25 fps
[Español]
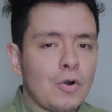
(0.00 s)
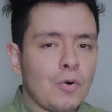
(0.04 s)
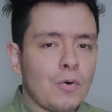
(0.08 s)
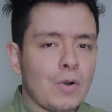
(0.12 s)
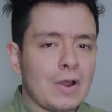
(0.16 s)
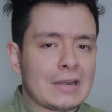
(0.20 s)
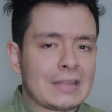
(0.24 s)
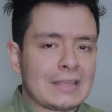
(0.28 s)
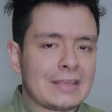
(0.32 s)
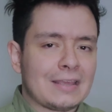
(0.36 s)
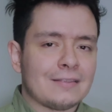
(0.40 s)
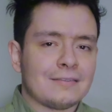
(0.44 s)

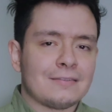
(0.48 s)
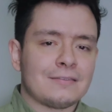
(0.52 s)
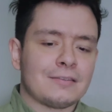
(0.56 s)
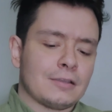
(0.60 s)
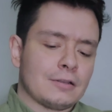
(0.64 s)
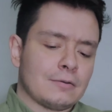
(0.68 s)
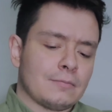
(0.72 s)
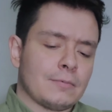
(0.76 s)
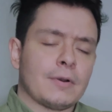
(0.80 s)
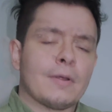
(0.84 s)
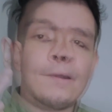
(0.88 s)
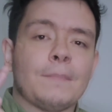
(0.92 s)
o
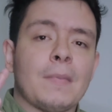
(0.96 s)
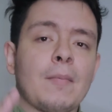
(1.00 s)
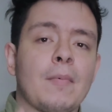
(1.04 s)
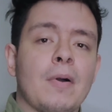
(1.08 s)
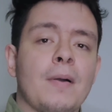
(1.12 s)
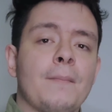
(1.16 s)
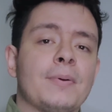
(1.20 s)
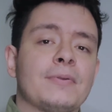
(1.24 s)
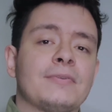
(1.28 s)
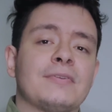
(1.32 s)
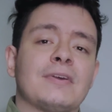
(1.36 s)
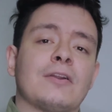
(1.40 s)
Silver. Vamos
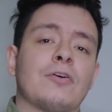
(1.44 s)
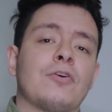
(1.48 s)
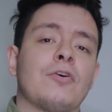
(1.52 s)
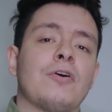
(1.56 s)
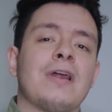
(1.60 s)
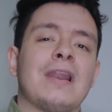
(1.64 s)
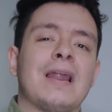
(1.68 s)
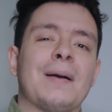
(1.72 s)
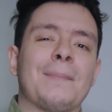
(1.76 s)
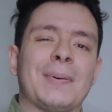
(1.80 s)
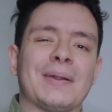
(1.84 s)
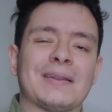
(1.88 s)
a empezar
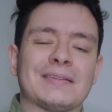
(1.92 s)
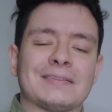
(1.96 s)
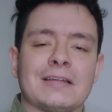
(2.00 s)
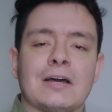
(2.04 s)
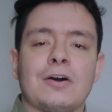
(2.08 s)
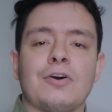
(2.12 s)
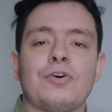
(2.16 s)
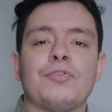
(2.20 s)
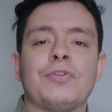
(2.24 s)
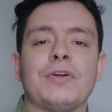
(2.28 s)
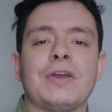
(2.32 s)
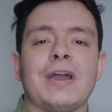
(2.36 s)
con el
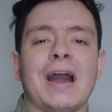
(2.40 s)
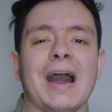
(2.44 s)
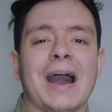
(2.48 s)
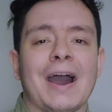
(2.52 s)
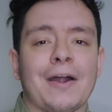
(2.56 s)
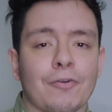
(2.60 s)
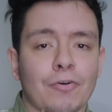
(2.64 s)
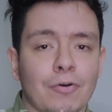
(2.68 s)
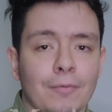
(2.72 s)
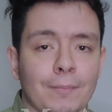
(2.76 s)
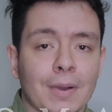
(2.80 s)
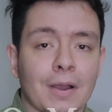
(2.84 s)
apartado de
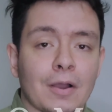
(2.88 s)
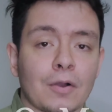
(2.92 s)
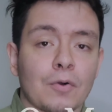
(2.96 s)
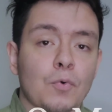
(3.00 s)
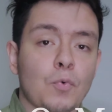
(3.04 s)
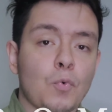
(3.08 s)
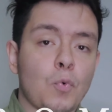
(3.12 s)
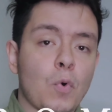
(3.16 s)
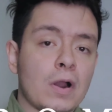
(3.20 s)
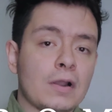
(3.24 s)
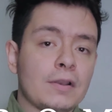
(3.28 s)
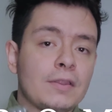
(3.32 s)
aroma.
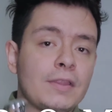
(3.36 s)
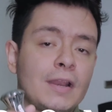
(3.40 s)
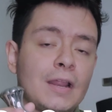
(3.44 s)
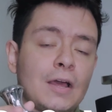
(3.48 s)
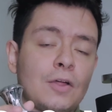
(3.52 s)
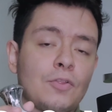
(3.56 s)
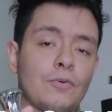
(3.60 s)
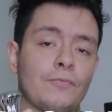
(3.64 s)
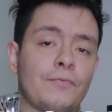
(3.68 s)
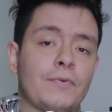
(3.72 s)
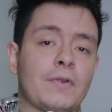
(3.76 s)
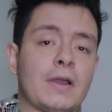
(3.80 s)
¿Cuál de
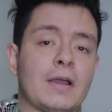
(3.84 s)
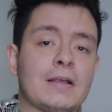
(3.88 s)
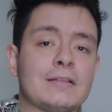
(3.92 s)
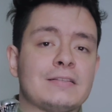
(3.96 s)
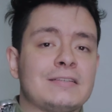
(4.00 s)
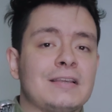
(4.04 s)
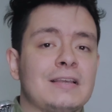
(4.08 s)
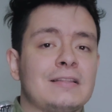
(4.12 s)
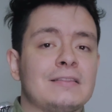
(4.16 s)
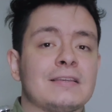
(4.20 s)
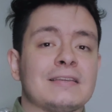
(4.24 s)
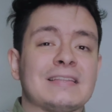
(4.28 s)
las dos
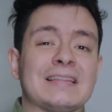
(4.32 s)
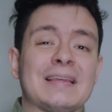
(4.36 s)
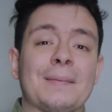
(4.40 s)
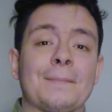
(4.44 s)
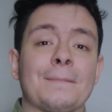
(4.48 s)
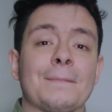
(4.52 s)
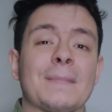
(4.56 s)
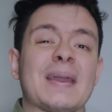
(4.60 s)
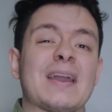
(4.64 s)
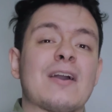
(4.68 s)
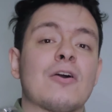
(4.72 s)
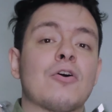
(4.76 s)
fragancias tiene
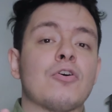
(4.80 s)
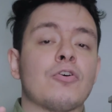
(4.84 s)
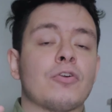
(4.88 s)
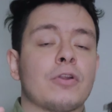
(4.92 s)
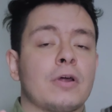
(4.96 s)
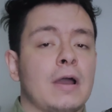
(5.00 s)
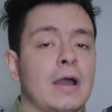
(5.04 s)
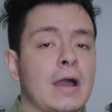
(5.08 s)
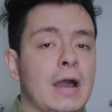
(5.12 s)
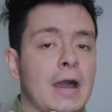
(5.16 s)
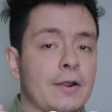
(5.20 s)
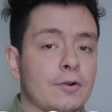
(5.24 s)

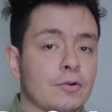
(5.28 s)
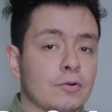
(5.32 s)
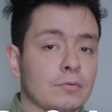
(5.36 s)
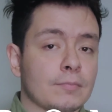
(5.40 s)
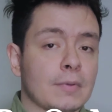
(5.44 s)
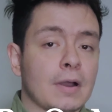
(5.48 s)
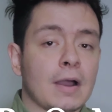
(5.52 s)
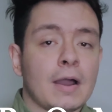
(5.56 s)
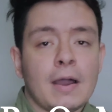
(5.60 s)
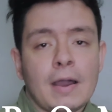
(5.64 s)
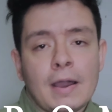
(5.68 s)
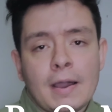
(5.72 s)
mejor
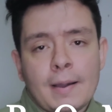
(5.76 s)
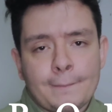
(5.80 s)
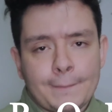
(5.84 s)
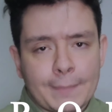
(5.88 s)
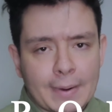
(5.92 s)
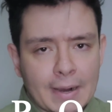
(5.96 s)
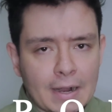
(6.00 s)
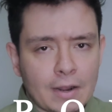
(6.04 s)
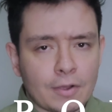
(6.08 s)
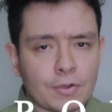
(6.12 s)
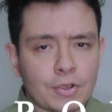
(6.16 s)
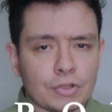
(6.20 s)
aroma?
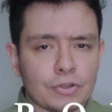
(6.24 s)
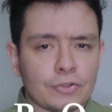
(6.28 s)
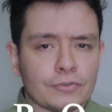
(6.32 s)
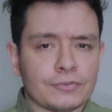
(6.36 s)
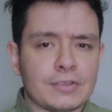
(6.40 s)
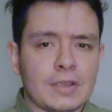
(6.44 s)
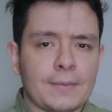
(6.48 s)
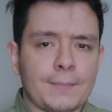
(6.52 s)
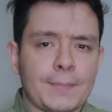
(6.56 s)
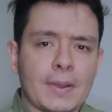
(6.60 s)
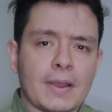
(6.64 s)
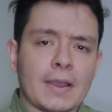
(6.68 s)
Para los que no
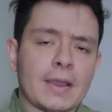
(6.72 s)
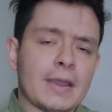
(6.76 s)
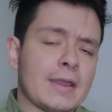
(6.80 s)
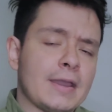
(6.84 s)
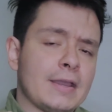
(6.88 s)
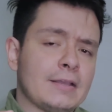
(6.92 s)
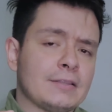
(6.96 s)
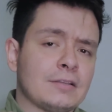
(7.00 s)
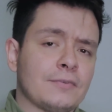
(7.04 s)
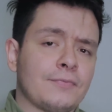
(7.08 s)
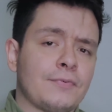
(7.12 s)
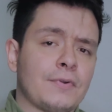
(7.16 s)
sepan,
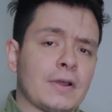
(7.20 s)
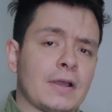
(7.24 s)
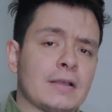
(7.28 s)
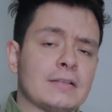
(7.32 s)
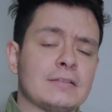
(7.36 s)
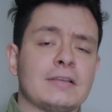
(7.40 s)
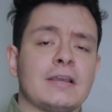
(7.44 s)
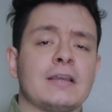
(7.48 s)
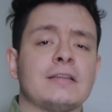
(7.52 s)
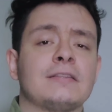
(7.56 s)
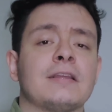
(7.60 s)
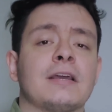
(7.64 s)
estas
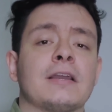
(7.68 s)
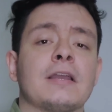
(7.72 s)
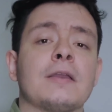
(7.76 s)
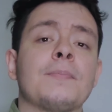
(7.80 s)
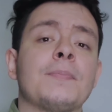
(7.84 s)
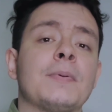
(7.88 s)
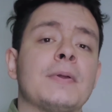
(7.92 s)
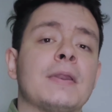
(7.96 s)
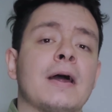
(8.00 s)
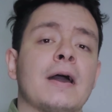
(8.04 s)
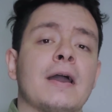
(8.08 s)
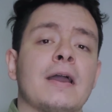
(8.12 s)
fragancias están
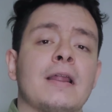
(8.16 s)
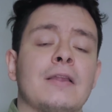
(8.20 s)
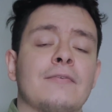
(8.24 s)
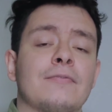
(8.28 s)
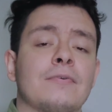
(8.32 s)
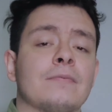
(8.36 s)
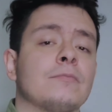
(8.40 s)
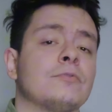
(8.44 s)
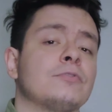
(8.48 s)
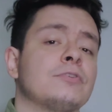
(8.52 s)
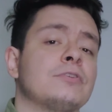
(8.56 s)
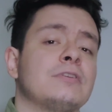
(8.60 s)
inspiradas en la
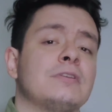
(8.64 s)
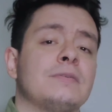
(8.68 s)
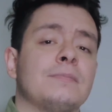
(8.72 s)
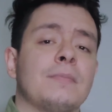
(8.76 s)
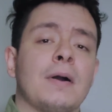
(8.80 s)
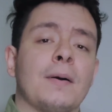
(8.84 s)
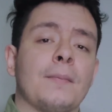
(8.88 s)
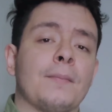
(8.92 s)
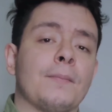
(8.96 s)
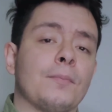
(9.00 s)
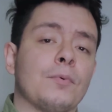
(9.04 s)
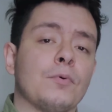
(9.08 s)

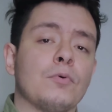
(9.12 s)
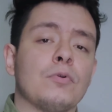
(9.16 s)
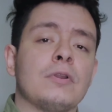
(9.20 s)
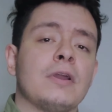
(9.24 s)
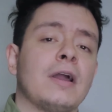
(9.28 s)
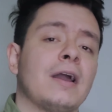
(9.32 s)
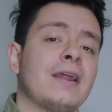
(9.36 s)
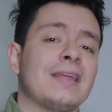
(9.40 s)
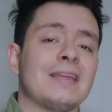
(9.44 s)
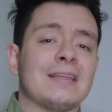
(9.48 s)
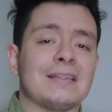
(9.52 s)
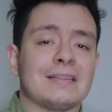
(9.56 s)
famosísima
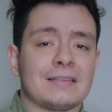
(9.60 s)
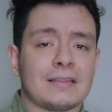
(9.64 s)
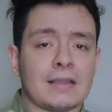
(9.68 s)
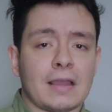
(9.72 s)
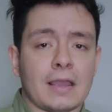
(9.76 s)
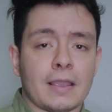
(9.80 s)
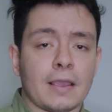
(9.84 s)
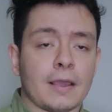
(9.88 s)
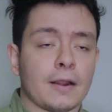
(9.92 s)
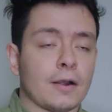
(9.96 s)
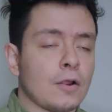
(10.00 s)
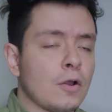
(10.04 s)
Bulgari
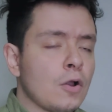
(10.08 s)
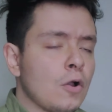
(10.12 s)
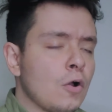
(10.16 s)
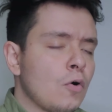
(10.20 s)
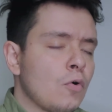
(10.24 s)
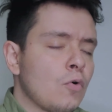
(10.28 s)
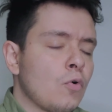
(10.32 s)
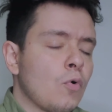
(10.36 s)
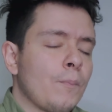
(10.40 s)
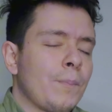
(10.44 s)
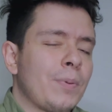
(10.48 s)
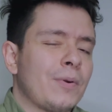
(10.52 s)
Tiger,
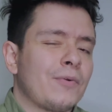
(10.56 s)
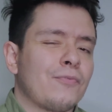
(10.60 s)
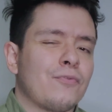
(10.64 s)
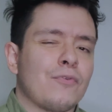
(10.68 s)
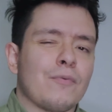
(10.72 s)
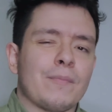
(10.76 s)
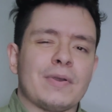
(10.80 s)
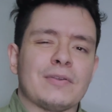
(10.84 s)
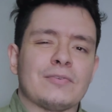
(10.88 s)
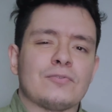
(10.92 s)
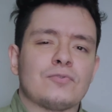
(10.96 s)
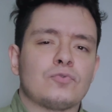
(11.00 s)
un
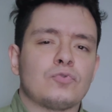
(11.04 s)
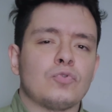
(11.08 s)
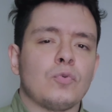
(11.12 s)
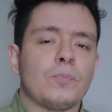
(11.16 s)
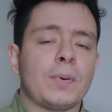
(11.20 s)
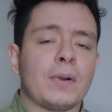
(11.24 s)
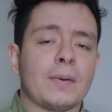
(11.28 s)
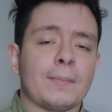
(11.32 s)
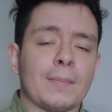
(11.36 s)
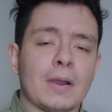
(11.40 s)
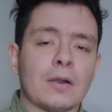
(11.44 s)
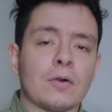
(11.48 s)
perfume
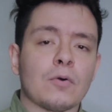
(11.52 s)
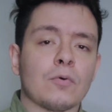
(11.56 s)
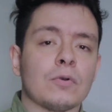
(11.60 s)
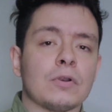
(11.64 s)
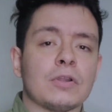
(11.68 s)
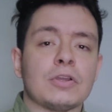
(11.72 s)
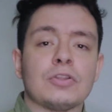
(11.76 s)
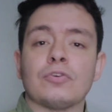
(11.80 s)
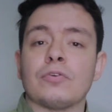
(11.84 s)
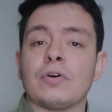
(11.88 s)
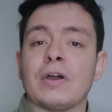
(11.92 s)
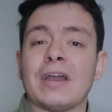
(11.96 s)
súper
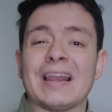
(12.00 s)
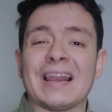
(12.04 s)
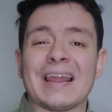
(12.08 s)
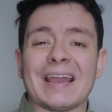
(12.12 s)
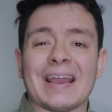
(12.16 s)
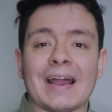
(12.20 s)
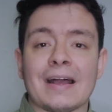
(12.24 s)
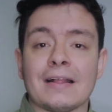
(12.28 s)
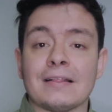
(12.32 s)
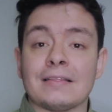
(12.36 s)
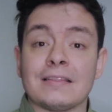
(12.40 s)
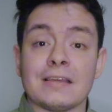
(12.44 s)
masculino,
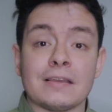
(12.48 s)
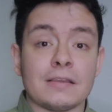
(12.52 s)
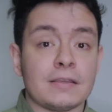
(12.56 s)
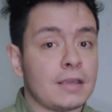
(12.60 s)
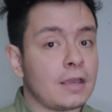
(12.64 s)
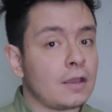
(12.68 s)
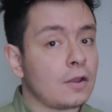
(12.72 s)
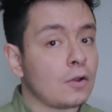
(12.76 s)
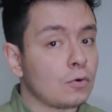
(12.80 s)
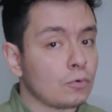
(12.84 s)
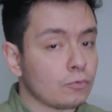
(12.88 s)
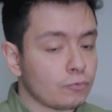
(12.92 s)
elegante y
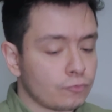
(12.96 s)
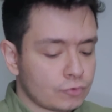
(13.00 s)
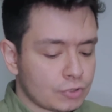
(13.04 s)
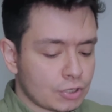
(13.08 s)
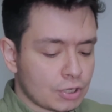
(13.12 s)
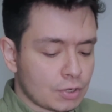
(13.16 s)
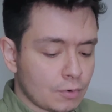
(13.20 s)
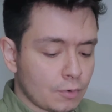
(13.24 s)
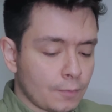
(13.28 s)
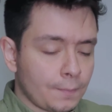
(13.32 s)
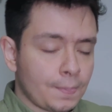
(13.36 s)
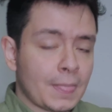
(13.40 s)

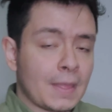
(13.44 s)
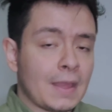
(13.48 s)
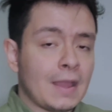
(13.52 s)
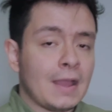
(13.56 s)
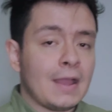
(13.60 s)
exclusivo.